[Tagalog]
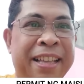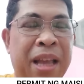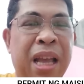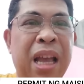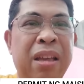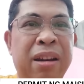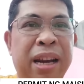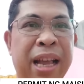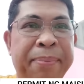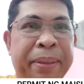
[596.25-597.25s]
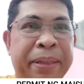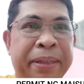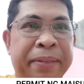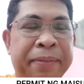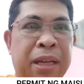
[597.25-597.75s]
Eh ngayon nga
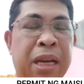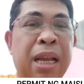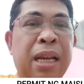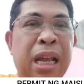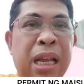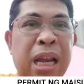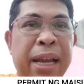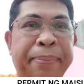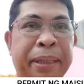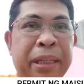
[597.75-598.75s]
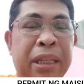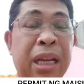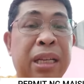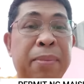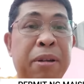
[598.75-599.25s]
po, didinggin na po,
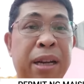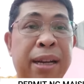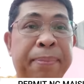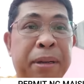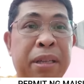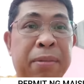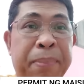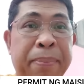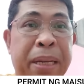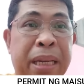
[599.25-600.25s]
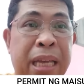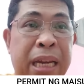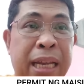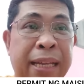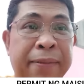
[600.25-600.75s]
sisimula na po yung public
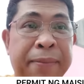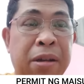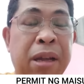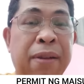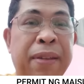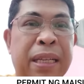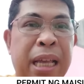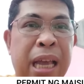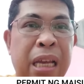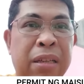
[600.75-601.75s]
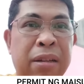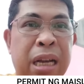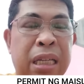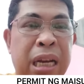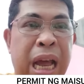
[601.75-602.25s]
hearing, yung investigation
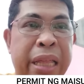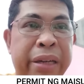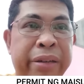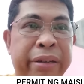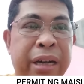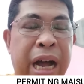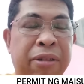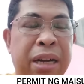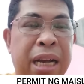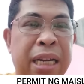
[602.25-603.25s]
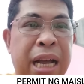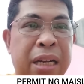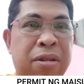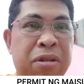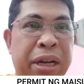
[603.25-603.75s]
ng Senado o ng uh,